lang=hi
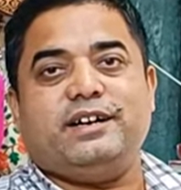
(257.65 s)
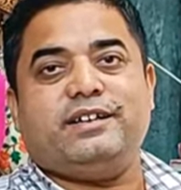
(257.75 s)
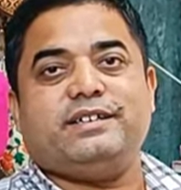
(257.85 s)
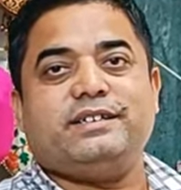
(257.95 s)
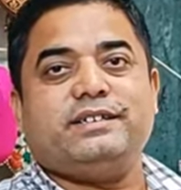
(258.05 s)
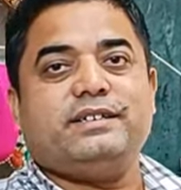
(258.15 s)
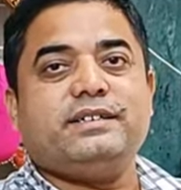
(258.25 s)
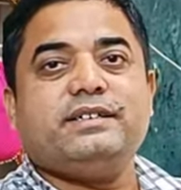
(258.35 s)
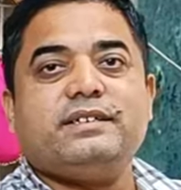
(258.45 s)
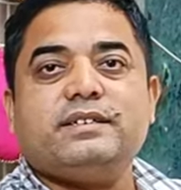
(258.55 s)
तो सर आ,
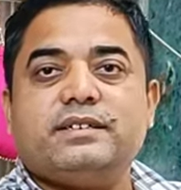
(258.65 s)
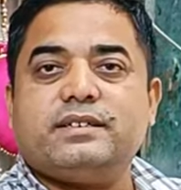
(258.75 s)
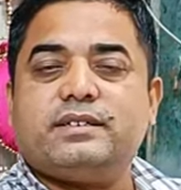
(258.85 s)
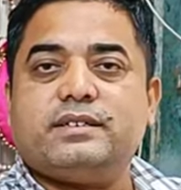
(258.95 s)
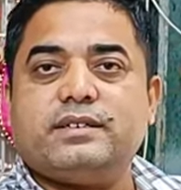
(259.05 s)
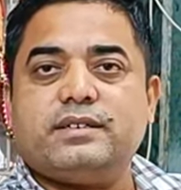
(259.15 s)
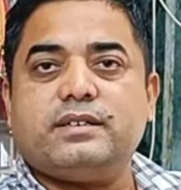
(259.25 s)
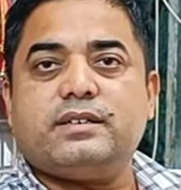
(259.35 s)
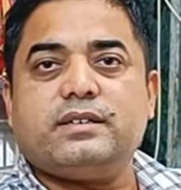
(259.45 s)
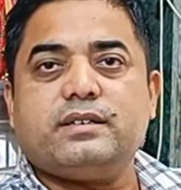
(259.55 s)
अभी प्रोडक्ट
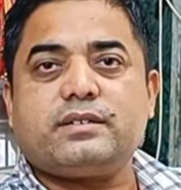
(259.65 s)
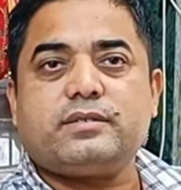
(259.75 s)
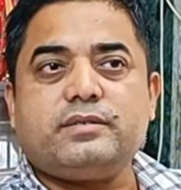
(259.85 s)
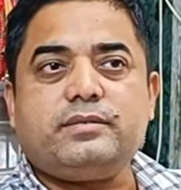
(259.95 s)
कौन बताएंगे सर